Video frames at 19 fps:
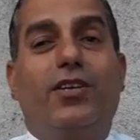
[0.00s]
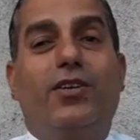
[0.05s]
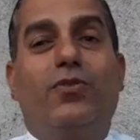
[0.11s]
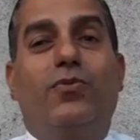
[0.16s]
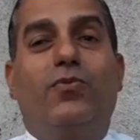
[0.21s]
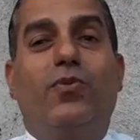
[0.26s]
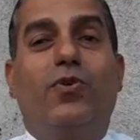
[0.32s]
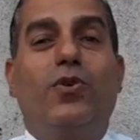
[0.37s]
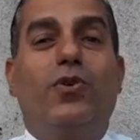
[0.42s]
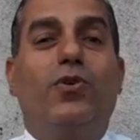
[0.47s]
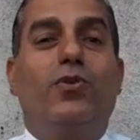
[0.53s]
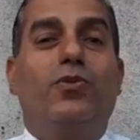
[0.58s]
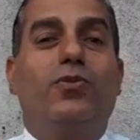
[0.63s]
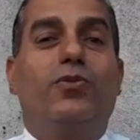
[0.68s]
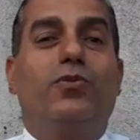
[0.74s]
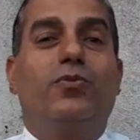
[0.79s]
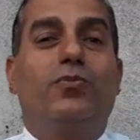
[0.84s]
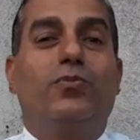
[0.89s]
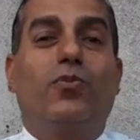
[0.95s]
वो
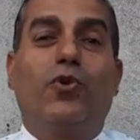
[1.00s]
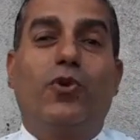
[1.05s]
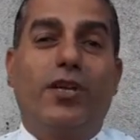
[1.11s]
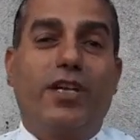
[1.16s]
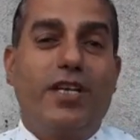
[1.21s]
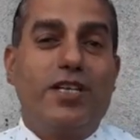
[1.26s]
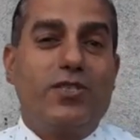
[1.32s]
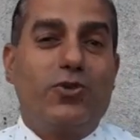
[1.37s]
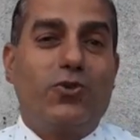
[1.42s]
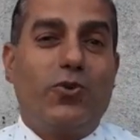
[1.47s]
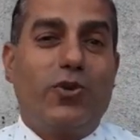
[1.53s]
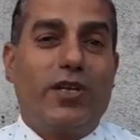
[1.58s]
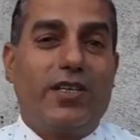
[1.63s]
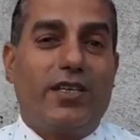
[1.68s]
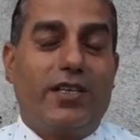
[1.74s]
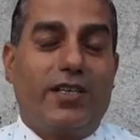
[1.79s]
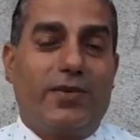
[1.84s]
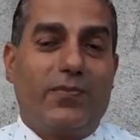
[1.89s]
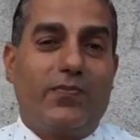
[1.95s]
मोर्गेज तो
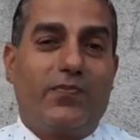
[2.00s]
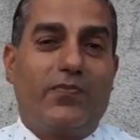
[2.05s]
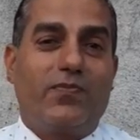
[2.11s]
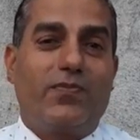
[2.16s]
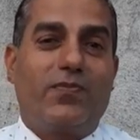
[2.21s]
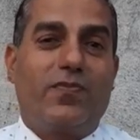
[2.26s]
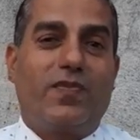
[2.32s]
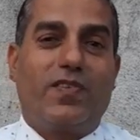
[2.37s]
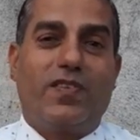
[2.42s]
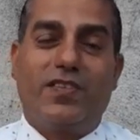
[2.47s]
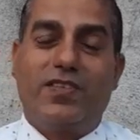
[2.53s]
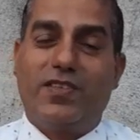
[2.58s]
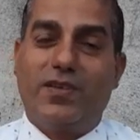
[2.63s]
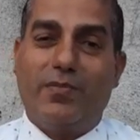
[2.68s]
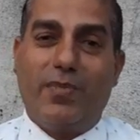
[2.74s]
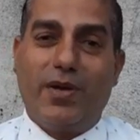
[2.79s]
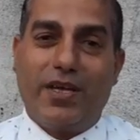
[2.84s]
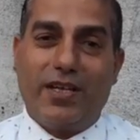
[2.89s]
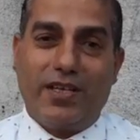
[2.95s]
नहीं है किसी
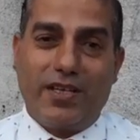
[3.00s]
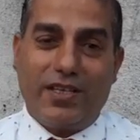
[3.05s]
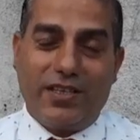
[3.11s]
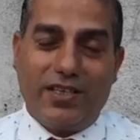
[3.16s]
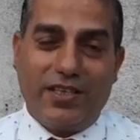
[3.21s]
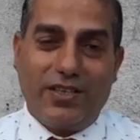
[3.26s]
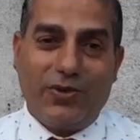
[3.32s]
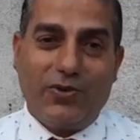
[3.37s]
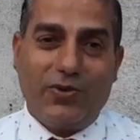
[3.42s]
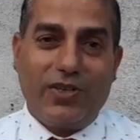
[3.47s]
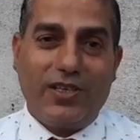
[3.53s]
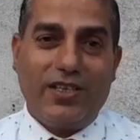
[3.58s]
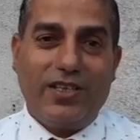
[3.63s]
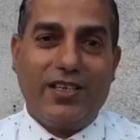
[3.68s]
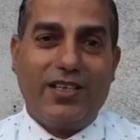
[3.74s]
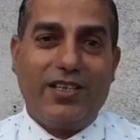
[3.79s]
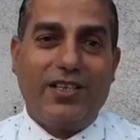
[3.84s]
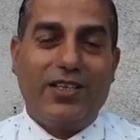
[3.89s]
बैंक के अधीन तो नहीं है